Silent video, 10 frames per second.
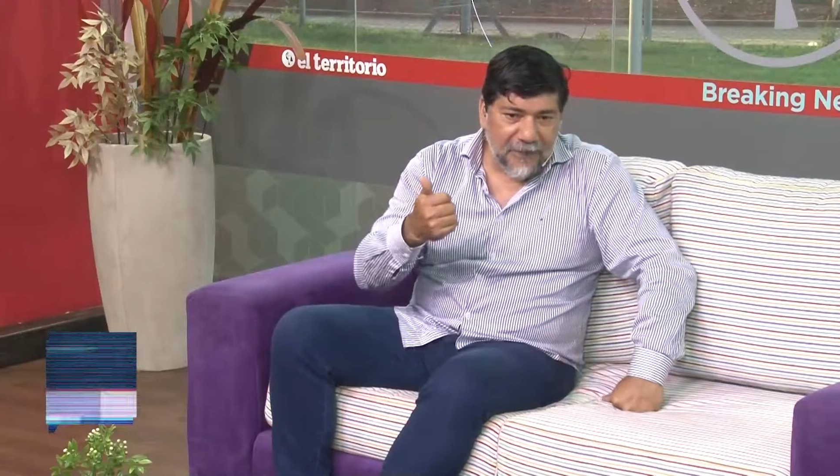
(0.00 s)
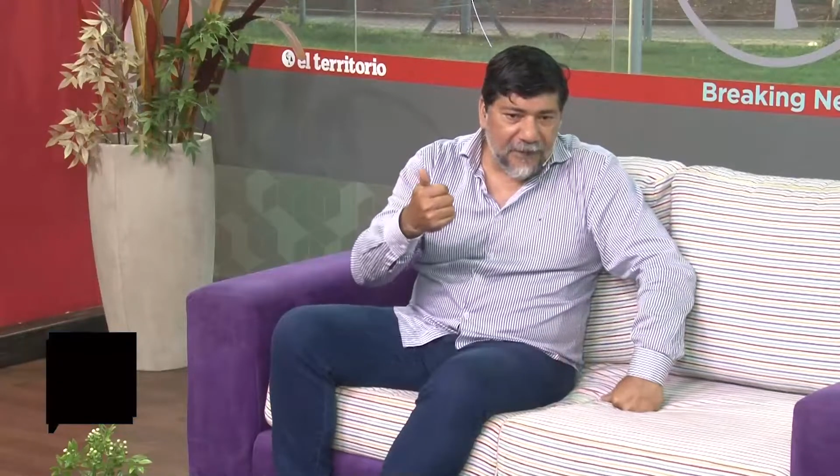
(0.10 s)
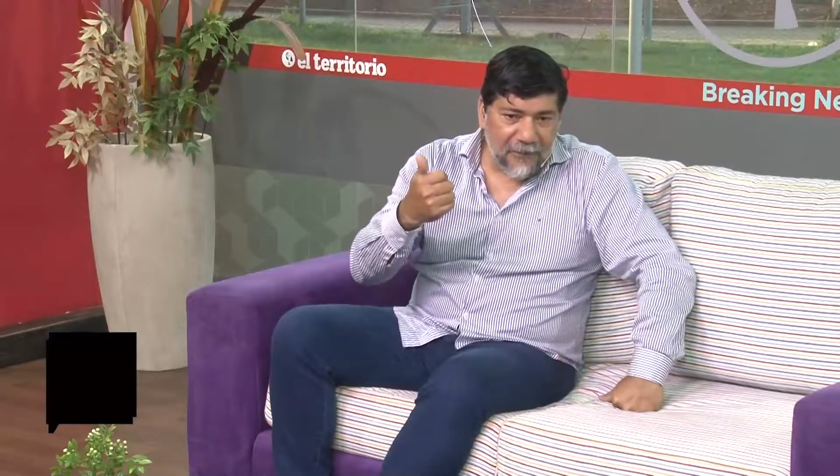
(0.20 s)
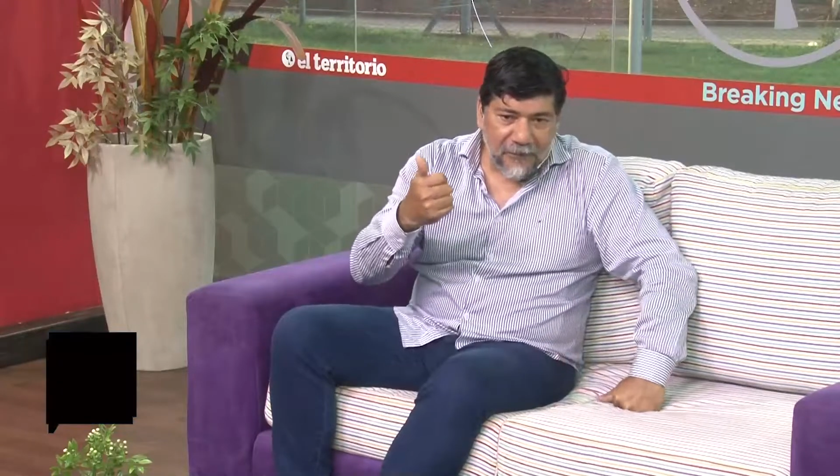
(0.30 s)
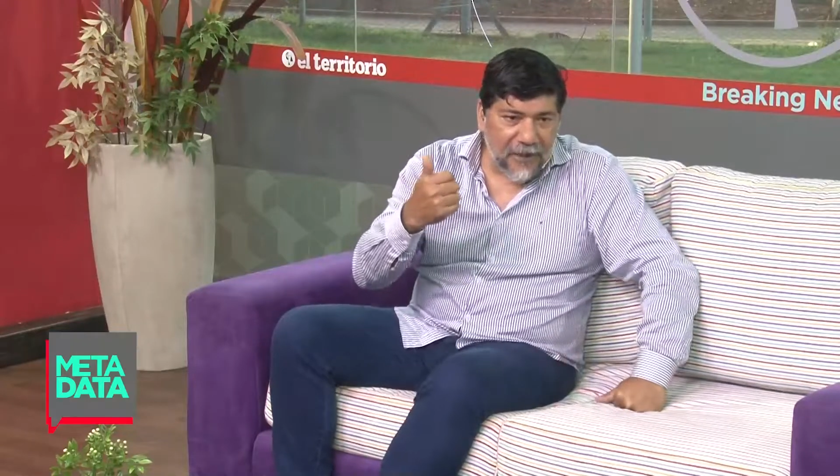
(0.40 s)

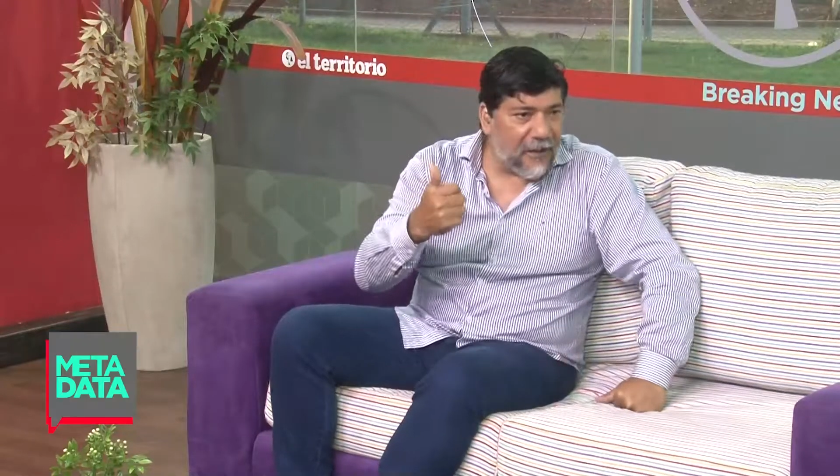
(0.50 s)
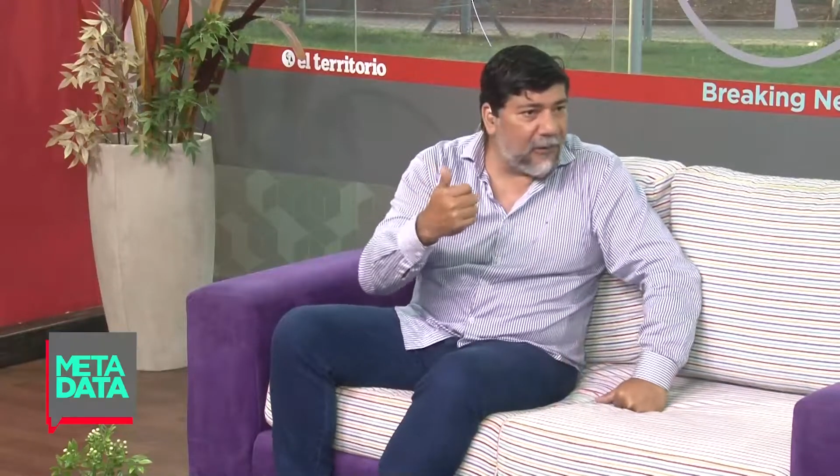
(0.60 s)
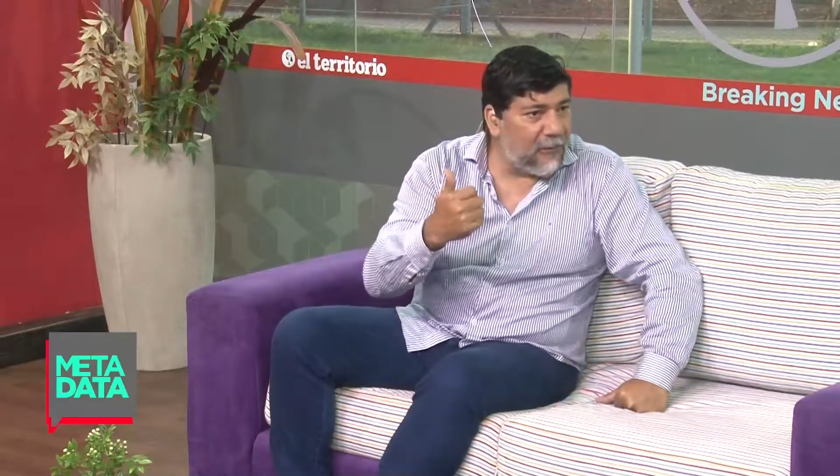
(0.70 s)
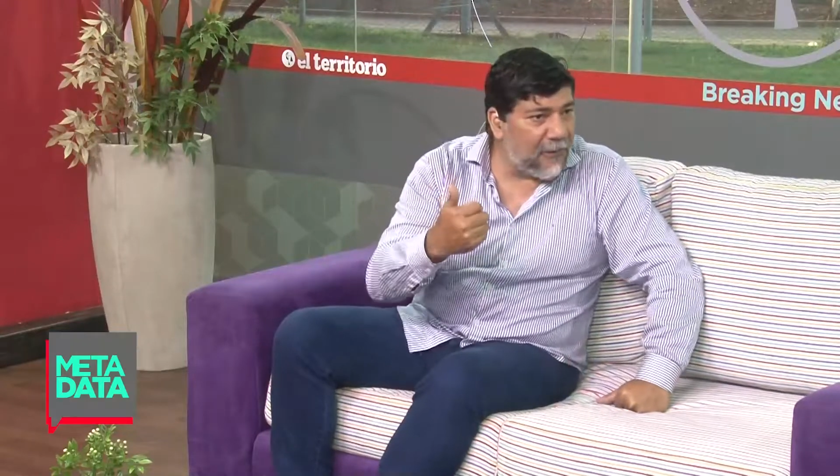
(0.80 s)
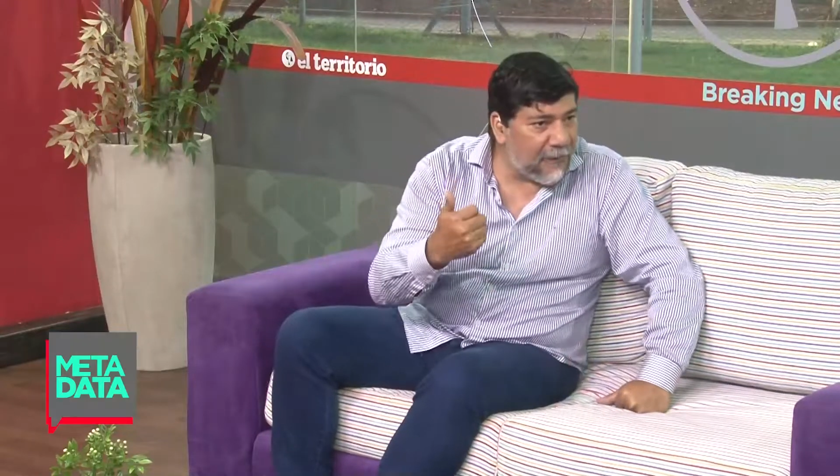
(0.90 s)
que, nos ha
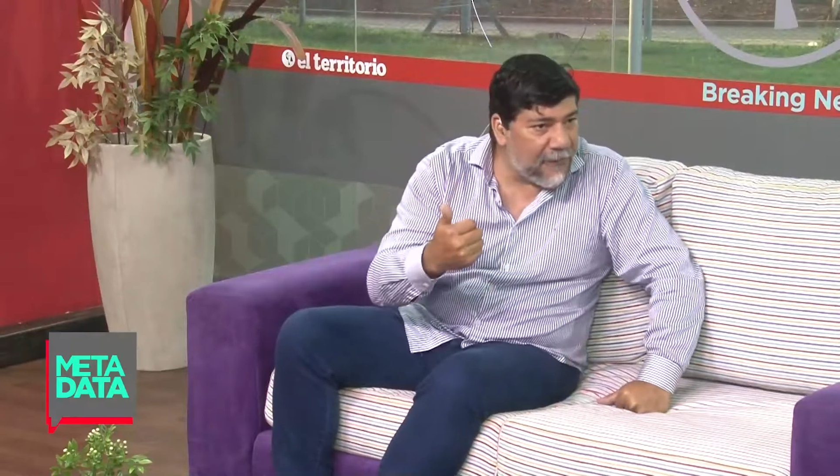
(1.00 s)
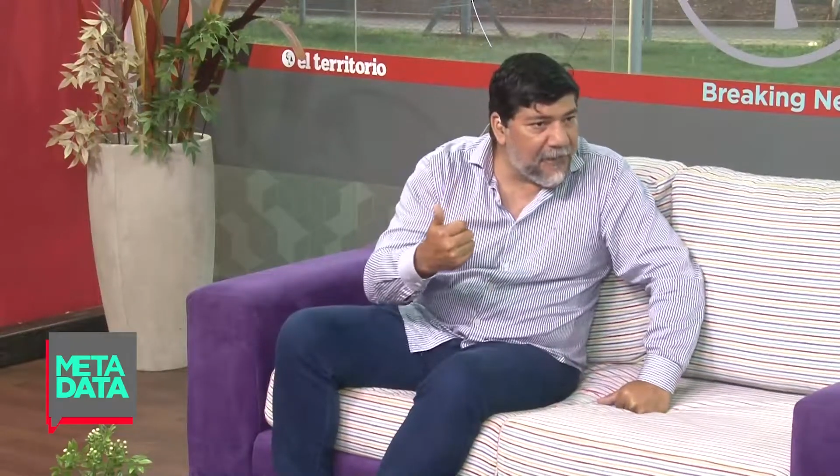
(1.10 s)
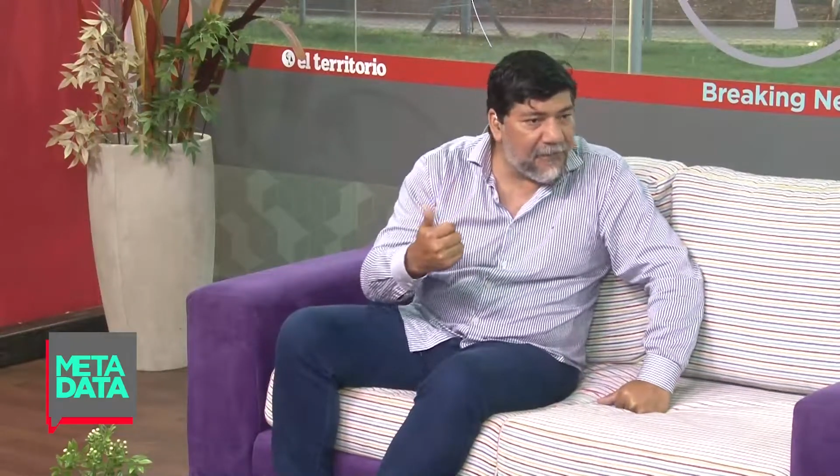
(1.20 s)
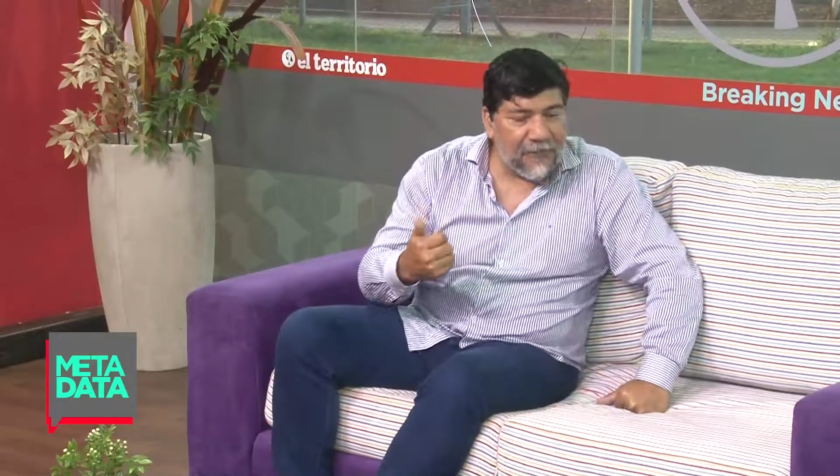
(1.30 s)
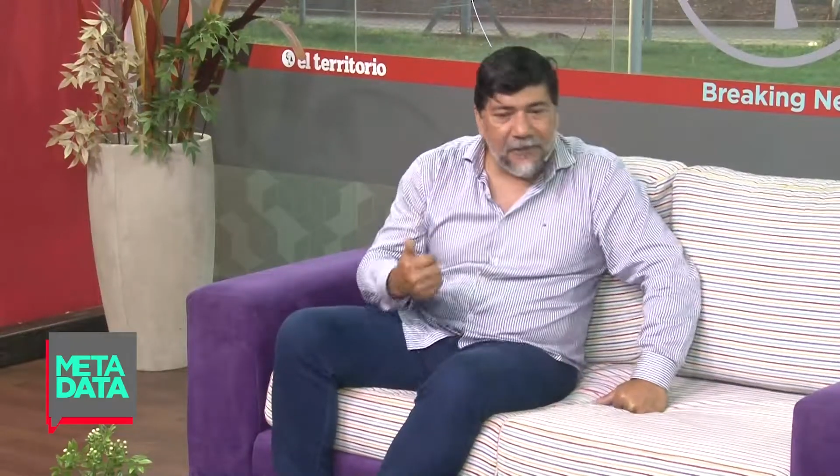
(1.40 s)
dado el
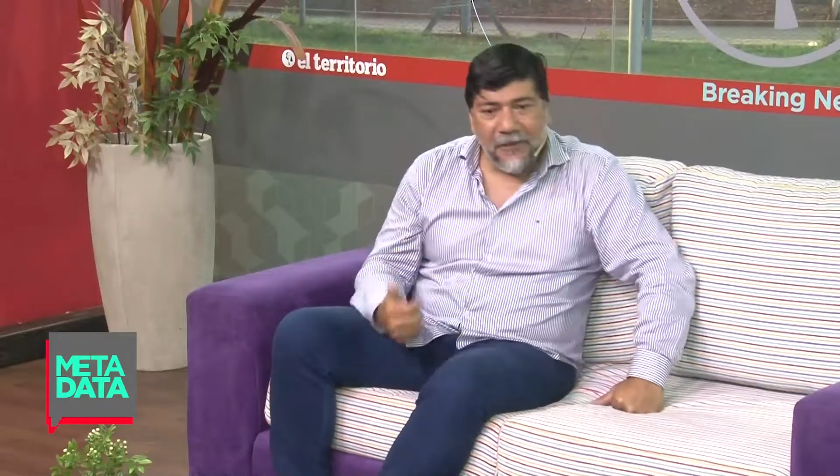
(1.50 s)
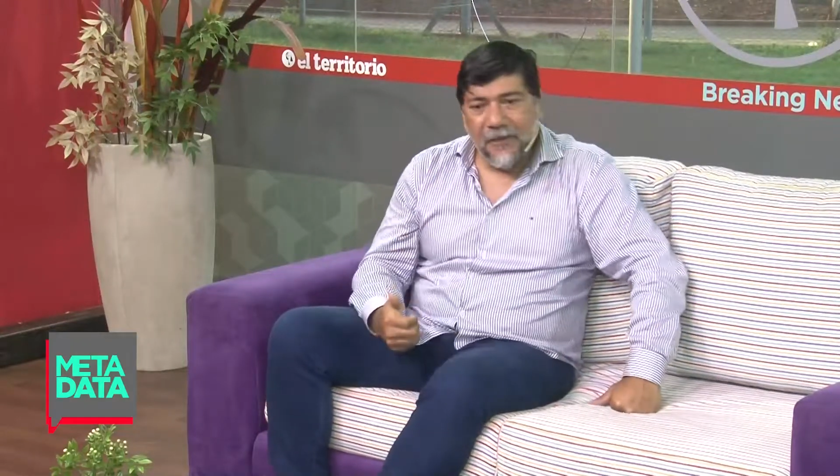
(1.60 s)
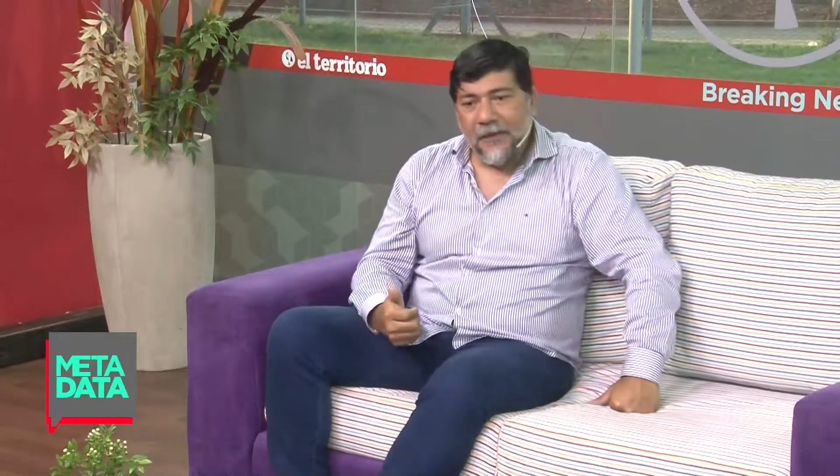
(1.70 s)
beneficio